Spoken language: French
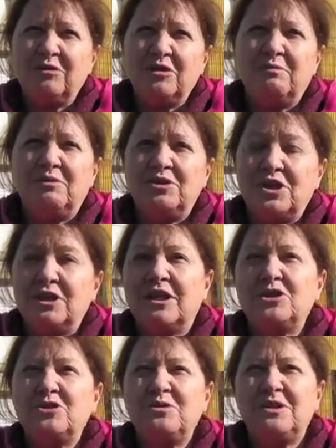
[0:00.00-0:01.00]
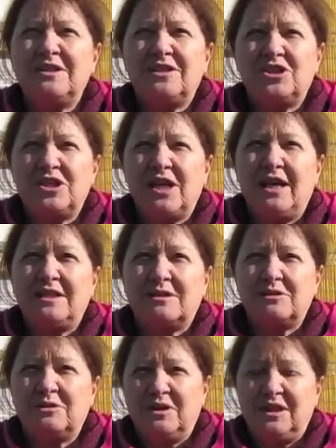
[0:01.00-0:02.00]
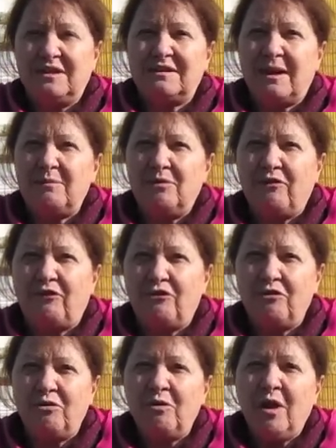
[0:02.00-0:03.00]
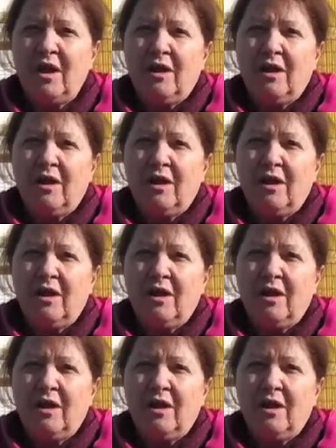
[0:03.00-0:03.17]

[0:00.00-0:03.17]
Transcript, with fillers: On est obligé d'ajouter des chaises euh, et des tables au fond,